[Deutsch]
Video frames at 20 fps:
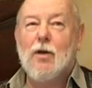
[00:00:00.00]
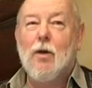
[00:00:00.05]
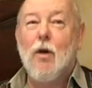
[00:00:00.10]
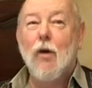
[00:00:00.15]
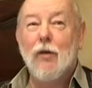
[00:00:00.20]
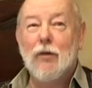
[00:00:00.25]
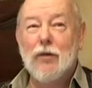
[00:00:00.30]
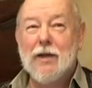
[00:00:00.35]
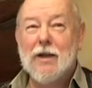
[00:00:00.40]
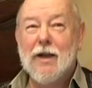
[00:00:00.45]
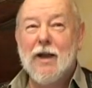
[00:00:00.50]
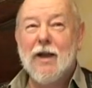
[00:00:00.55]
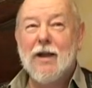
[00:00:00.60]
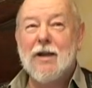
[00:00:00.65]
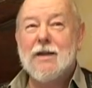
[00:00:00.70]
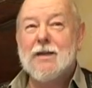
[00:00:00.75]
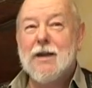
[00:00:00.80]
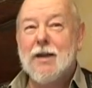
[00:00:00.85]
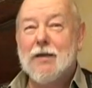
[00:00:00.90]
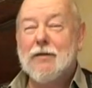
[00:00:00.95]

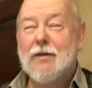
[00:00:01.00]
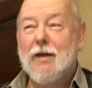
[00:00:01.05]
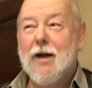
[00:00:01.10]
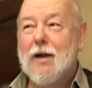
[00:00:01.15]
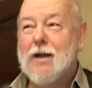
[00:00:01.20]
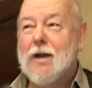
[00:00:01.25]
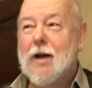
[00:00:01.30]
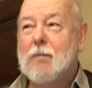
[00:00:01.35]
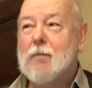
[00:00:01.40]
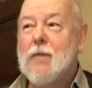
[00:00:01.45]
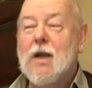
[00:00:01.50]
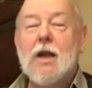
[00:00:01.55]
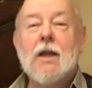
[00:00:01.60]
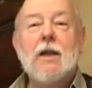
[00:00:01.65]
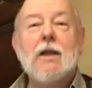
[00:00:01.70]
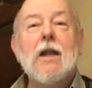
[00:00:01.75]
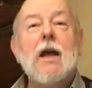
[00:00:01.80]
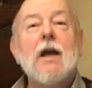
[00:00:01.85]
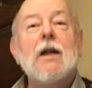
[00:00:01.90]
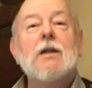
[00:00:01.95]
Offendeckelt sagt die Frau, ich habe nicht
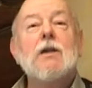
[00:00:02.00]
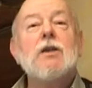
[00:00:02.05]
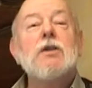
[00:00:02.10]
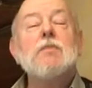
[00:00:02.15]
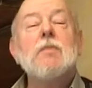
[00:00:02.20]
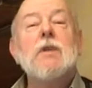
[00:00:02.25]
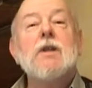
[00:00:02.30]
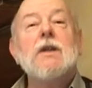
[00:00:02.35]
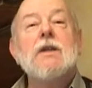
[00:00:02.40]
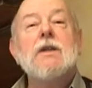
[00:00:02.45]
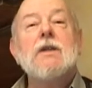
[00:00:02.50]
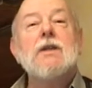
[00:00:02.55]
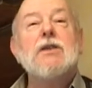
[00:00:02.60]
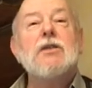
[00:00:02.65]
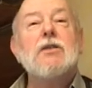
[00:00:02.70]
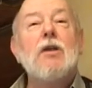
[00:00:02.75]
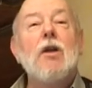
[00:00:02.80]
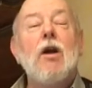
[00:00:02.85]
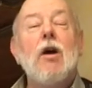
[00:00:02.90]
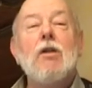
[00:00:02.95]
gedacht, dass man diese
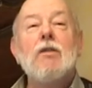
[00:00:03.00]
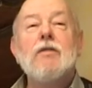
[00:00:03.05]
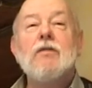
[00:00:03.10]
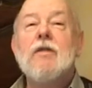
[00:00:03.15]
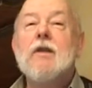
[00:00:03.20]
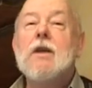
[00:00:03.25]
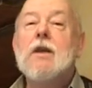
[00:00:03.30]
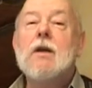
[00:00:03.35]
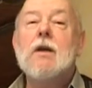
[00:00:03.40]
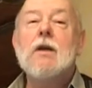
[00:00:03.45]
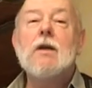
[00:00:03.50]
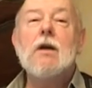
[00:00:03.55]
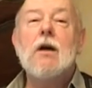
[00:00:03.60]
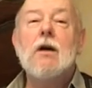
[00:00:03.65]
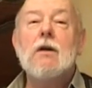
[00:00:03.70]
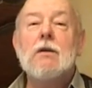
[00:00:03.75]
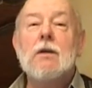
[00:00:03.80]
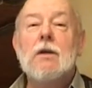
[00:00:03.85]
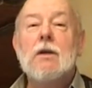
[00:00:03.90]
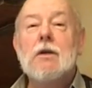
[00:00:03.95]
so lange feiern
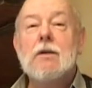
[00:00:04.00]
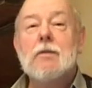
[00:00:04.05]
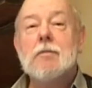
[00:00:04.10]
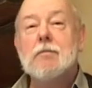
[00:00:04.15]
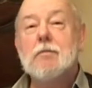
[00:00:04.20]
kann.